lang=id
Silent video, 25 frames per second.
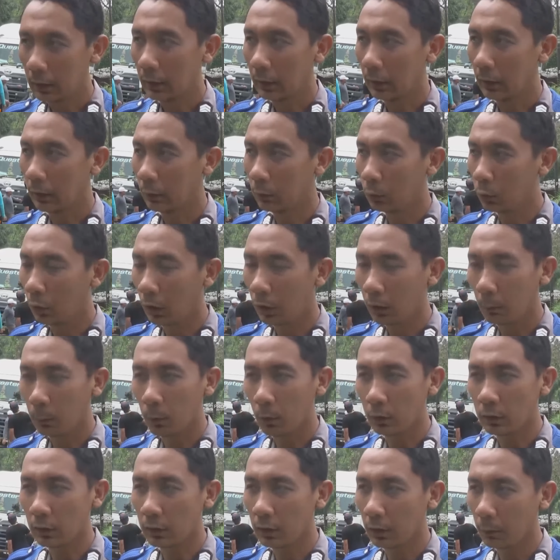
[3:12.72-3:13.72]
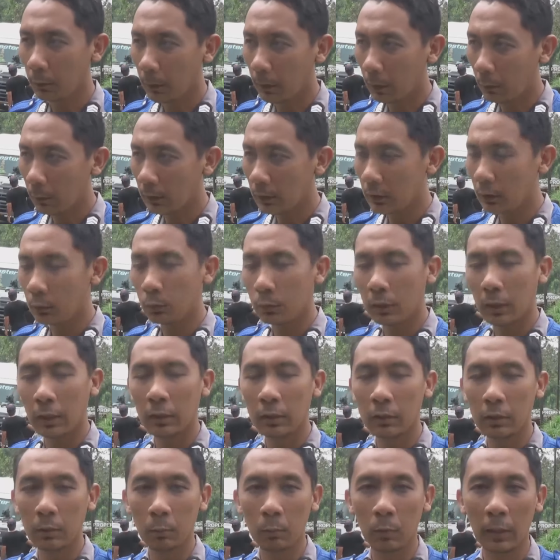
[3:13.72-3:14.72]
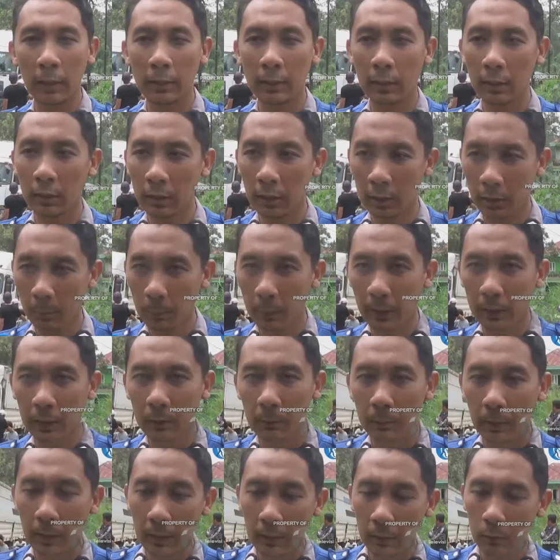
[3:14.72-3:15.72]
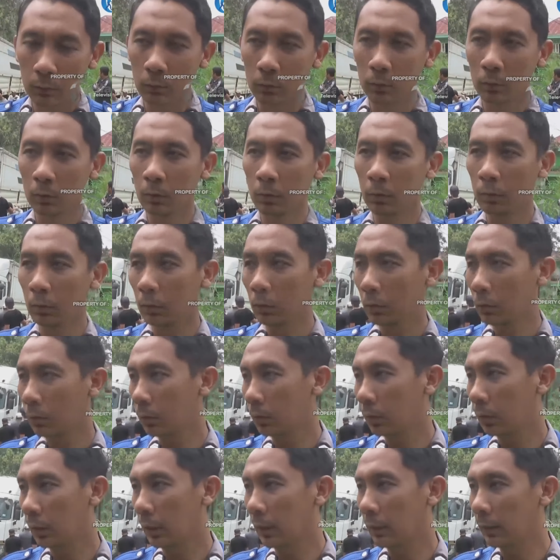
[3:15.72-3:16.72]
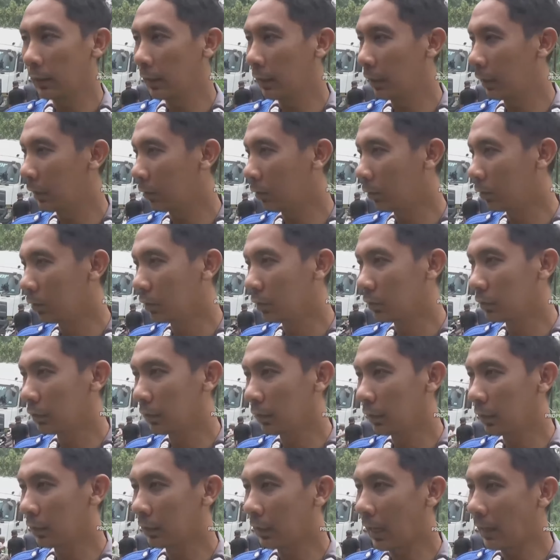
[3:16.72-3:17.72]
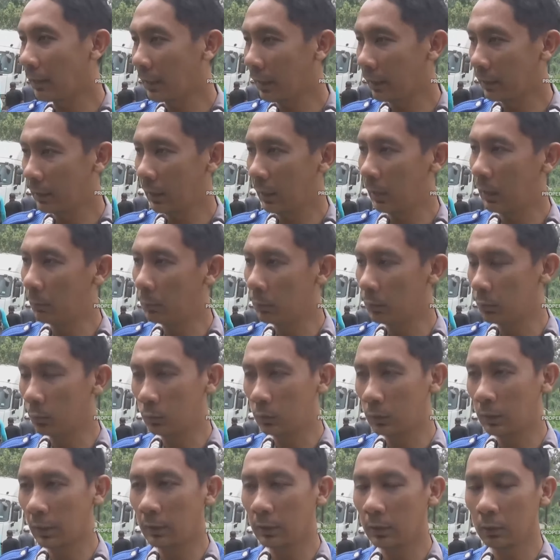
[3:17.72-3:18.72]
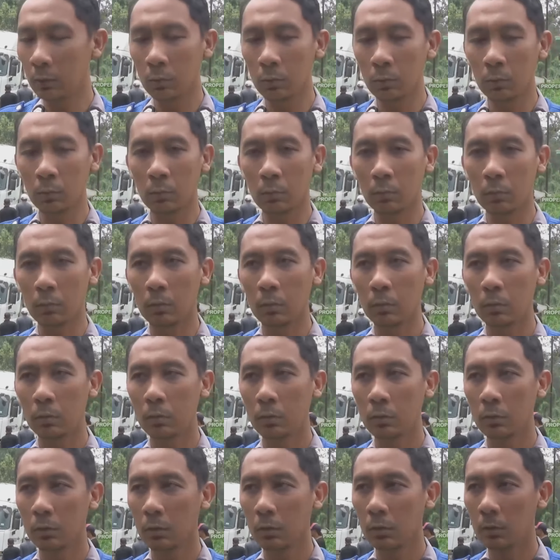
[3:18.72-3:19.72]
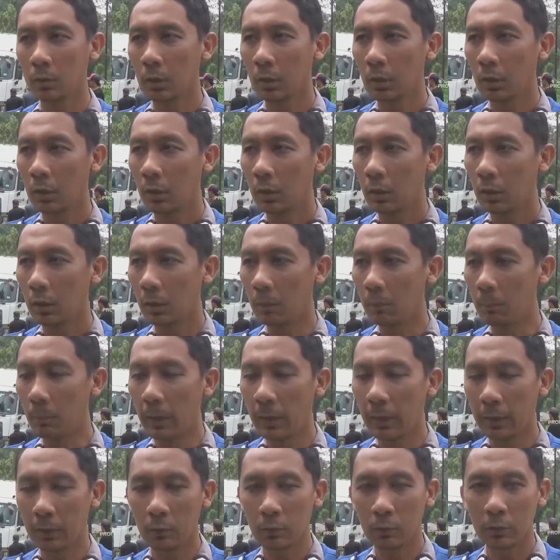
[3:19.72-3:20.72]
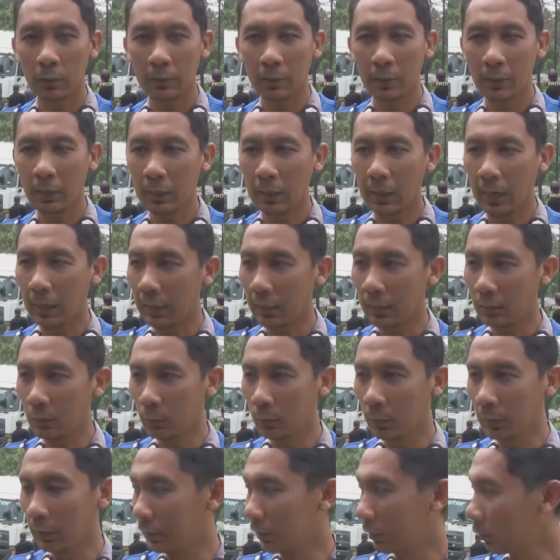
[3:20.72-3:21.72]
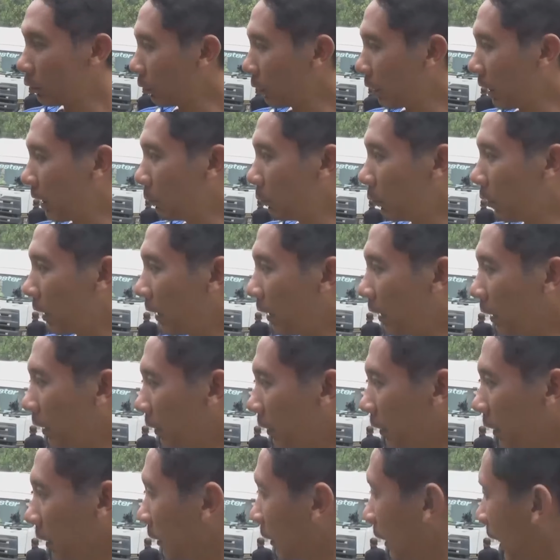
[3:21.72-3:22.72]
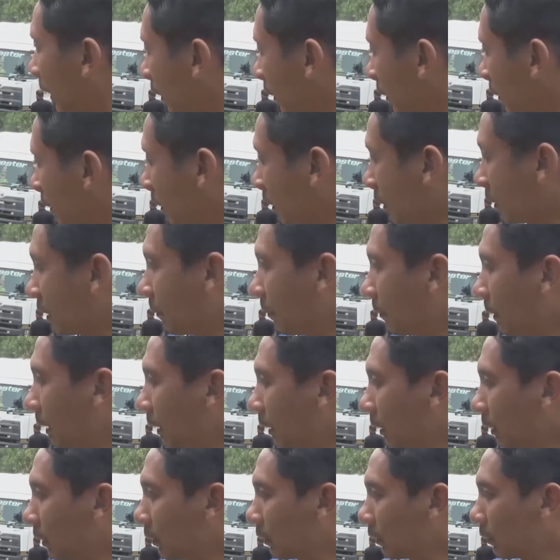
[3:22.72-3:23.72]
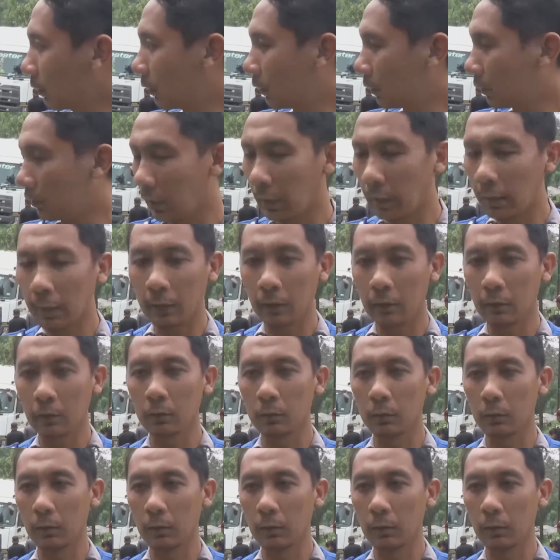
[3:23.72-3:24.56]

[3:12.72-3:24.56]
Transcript: Ya, untuk proses evakuasi sudah dimulai dari tadi pagi Pak untuk karena kondisi tanahnya habis hujan itu lembek itu jadi agak sulit ini sudah mulai ditarik serat sama derek